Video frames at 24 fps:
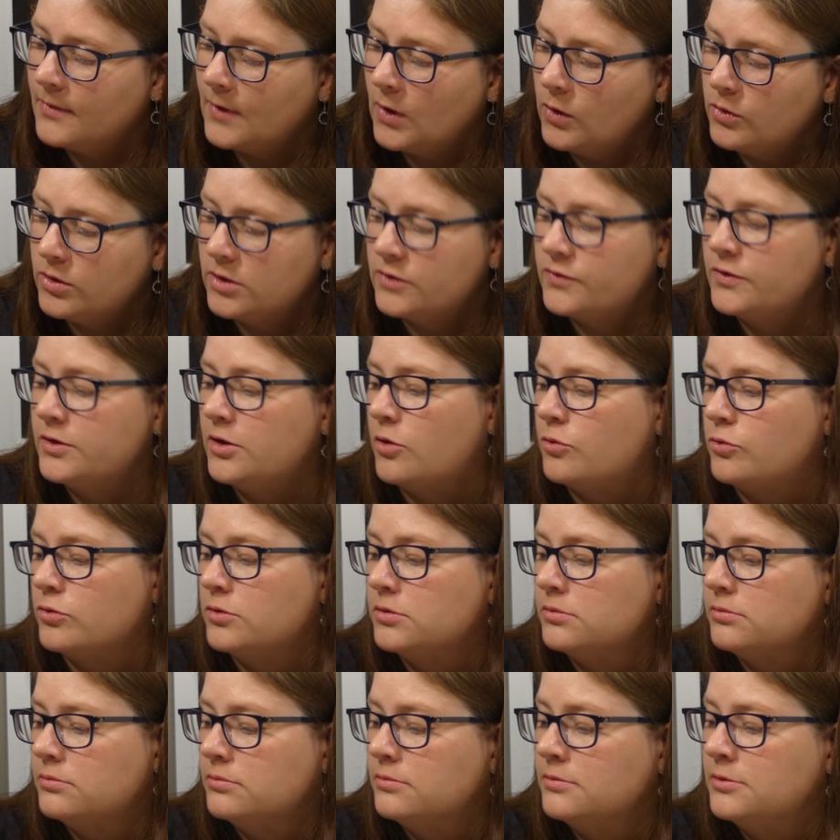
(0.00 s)
Und das finde ich auch
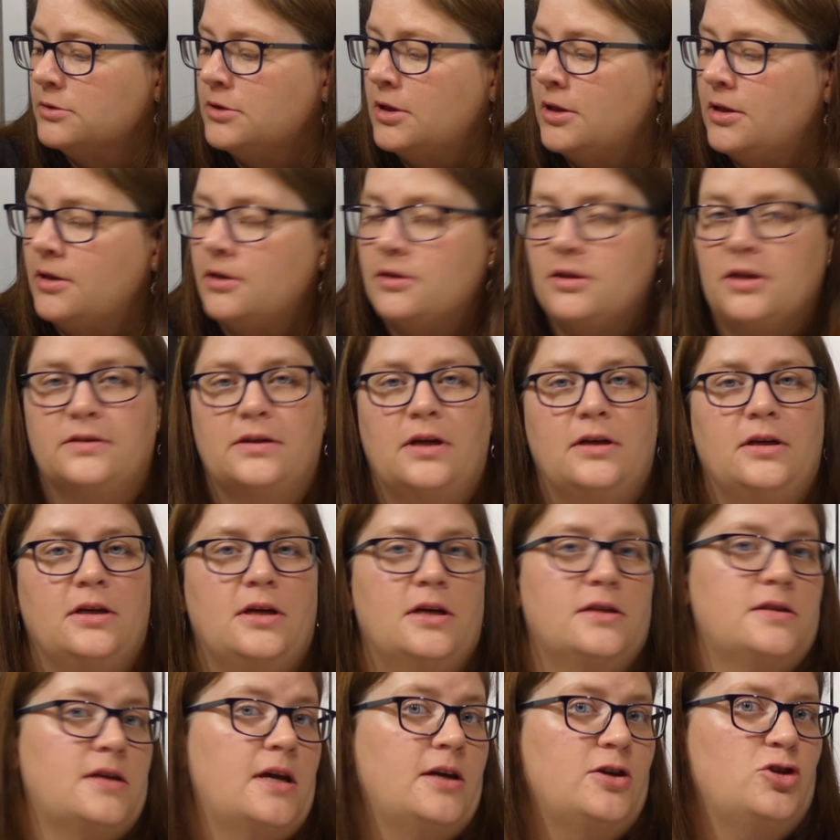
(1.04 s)
gut. Das kann ich
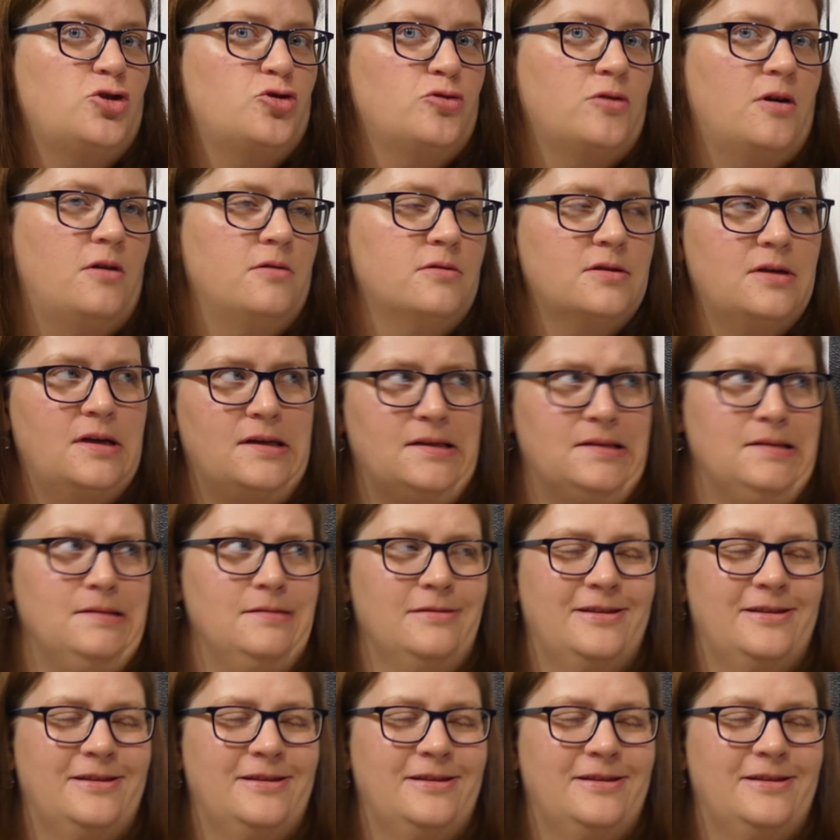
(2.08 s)
jetzt eigentlich schon draußen lassen.